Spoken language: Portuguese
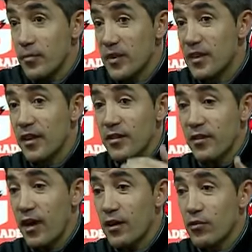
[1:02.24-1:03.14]

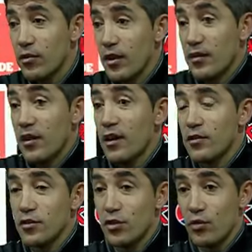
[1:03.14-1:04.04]
desse lado as
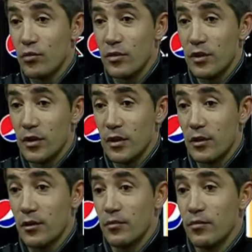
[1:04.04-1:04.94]
análises são
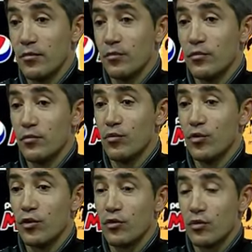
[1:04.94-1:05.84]
hum,
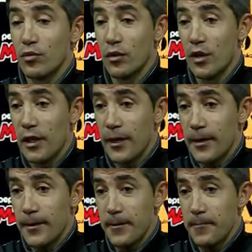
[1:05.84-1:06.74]
muito
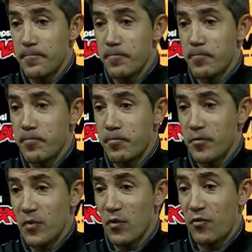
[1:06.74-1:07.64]
hum,
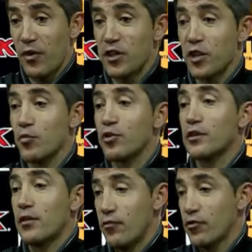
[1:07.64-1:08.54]
faixa
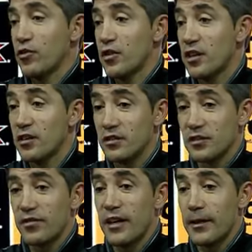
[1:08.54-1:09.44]
muito em função daquilo que
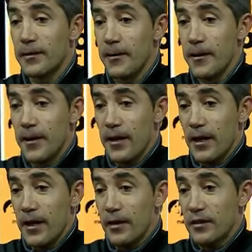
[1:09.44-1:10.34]
se vai
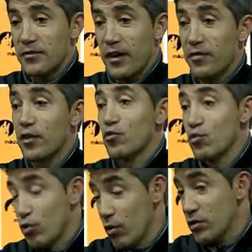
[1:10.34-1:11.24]
que se vai vendo
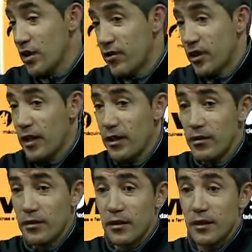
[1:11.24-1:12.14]
nos jogos, é verdade,
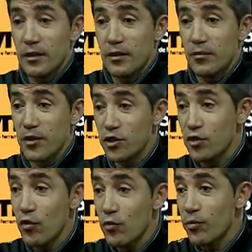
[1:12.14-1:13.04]
uh, mas
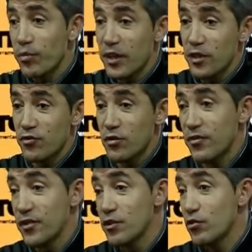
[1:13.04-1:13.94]
são pequenas
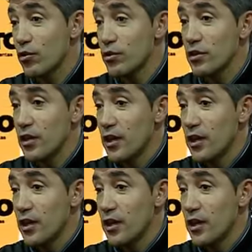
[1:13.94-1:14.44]
fotografias nós